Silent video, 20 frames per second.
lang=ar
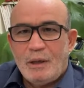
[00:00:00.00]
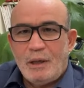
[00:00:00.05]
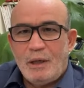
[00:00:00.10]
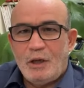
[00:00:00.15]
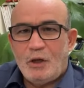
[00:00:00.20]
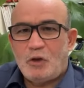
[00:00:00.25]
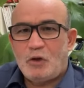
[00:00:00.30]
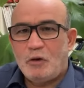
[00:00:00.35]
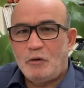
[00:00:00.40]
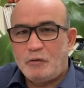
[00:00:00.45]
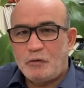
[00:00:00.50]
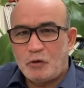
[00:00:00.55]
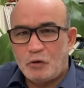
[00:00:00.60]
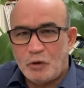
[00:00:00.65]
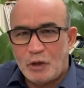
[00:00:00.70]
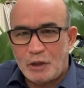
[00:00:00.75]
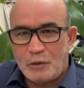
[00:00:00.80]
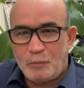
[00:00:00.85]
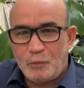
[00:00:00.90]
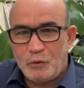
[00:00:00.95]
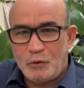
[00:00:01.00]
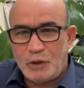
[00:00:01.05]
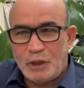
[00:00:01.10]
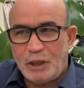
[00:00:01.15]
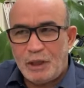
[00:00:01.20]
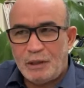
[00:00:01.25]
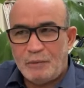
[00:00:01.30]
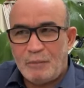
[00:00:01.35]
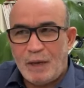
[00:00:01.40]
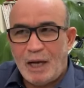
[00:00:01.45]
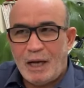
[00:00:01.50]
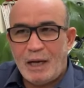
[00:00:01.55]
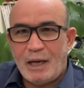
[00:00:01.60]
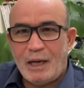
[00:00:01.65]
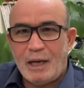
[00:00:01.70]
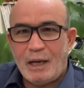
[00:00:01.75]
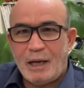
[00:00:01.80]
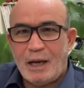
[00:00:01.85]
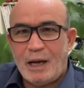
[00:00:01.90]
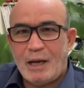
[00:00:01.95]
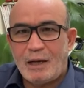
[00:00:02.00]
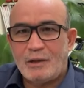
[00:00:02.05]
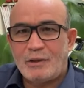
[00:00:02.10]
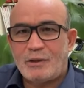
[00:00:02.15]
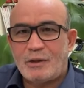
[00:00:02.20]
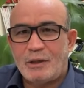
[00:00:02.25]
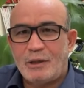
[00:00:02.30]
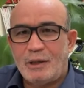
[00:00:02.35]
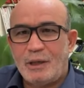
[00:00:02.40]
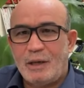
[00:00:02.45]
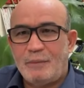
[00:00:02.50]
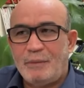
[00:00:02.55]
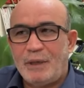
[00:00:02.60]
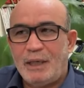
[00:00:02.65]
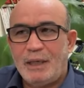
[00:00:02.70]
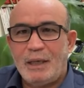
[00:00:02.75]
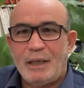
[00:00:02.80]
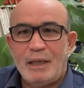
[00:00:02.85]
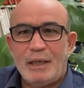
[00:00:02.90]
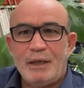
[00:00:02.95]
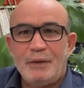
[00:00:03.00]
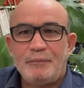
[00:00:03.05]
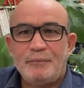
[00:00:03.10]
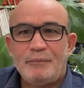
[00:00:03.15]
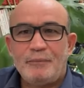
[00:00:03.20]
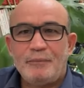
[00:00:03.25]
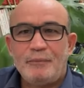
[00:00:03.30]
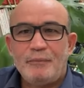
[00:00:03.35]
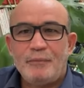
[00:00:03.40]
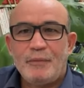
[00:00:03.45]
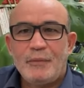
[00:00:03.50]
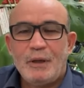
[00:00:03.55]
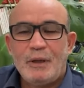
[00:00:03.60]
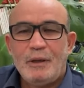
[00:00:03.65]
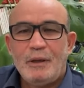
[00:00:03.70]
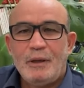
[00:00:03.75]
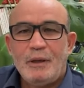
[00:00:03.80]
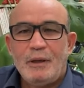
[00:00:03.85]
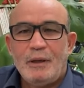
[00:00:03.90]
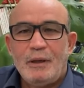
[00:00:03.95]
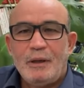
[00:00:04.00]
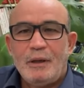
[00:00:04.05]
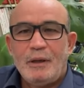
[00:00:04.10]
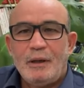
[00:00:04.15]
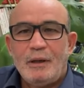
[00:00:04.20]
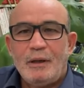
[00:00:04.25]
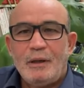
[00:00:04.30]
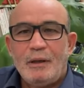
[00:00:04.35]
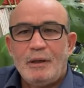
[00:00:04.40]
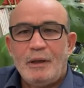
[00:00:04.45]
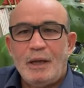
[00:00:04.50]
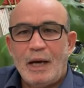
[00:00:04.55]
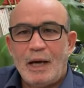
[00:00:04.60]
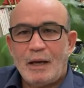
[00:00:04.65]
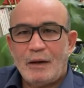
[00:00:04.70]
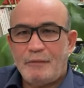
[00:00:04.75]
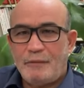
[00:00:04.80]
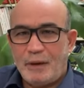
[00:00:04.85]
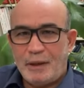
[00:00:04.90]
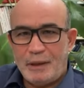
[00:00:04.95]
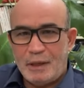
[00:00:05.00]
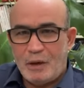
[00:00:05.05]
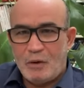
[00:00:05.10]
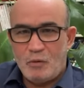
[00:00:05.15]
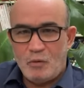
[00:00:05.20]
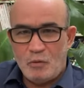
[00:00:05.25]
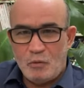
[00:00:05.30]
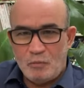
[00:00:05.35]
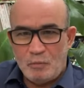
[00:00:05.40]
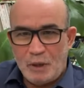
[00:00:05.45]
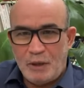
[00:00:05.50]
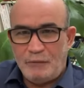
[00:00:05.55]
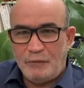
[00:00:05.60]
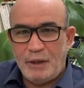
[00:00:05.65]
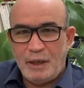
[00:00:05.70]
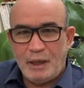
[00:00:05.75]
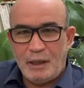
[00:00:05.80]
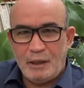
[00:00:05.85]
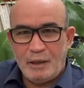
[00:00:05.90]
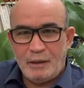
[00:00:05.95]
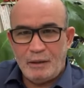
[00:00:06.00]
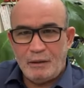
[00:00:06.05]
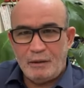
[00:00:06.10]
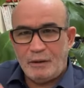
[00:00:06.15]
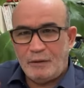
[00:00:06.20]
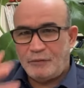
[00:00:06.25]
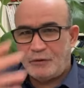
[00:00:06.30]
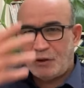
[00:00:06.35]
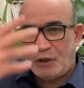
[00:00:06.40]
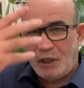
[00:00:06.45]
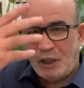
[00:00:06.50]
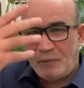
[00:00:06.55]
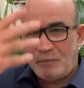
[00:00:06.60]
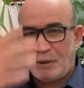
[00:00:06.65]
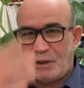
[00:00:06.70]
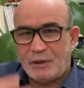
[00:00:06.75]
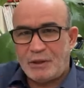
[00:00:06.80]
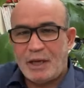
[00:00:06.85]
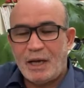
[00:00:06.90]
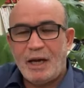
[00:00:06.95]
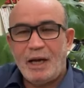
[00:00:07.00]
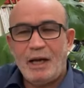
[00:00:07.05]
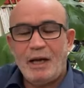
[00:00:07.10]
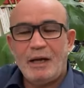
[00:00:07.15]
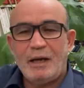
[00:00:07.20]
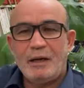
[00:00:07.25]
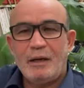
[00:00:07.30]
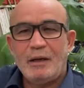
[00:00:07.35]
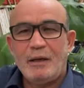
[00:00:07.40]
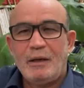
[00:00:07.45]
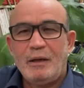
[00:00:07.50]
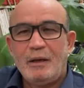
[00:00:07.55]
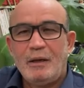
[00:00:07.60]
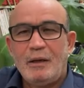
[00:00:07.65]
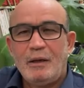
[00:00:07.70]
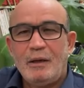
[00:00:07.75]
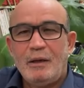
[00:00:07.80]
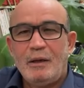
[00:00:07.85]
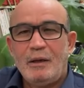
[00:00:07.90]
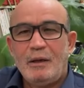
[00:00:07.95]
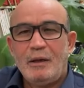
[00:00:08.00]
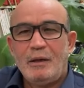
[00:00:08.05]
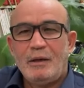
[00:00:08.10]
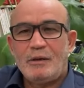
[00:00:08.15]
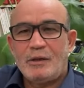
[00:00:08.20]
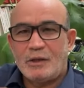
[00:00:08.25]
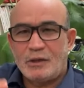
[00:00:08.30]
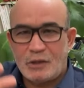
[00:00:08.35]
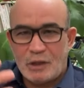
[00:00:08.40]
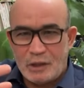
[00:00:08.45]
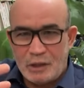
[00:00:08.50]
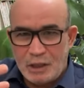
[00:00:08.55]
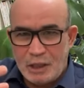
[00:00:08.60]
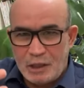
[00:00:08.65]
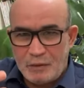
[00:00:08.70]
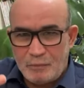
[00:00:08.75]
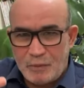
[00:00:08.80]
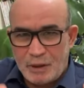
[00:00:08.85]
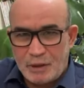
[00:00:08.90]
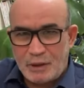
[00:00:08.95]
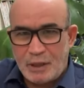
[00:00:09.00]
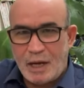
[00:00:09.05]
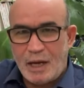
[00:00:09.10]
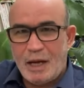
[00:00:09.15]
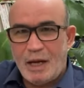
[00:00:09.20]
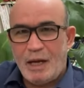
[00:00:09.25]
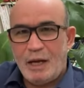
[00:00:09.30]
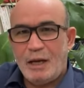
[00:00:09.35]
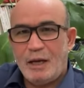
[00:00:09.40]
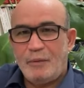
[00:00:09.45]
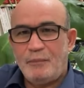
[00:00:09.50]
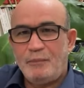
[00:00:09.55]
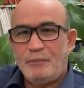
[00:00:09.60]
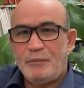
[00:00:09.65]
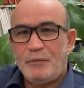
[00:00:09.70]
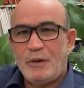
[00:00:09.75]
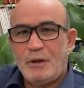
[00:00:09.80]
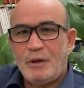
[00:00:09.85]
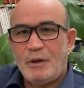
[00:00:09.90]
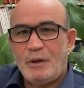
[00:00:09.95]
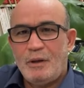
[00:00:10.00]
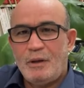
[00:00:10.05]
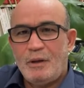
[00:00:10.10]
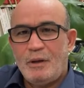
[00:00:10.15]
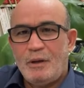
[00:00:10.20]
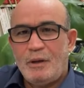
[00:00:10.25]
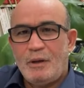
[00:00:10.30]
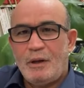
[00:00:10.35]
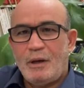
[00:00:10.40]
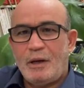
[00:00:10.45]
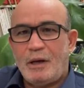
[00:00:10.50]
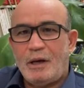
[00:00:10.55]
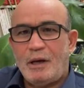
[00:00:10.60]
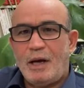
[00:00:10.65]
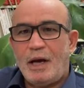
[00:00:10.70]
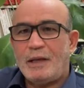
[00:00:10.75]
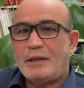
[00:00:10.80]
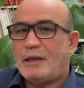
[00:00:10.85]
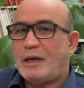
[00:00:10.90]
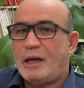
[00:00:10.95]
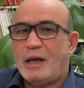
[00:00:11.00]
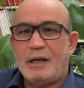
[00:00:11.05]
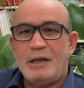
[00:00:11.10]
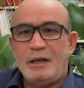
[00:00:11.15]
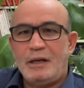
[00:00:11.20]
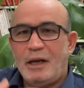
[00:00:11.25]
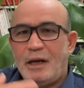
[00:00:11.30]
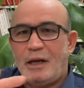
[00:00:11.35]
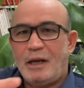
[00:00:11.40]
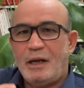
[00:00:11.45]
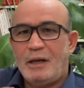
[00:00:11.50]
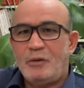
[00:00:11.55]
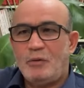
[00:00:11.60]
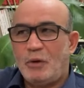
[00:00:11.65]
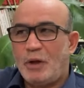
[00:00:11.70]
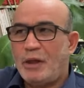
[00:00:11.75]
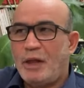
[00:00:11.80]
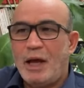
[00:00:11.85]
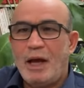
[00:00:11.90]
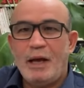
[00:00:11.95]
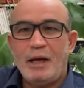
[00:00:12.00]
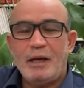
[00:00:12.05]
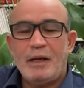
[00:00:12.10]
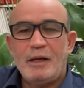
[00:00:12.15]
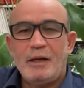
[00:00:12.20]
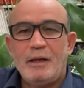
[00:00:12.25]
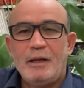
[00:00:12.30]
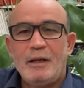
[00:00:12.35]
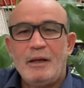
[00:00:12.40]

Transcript: اللي يشوف صورة بوتين مع كارلسون الأمريكي يعرف أنه بالفعل نفسيا مرتاح جسديا مرتاح آه، حتى كان ينكت ويضحك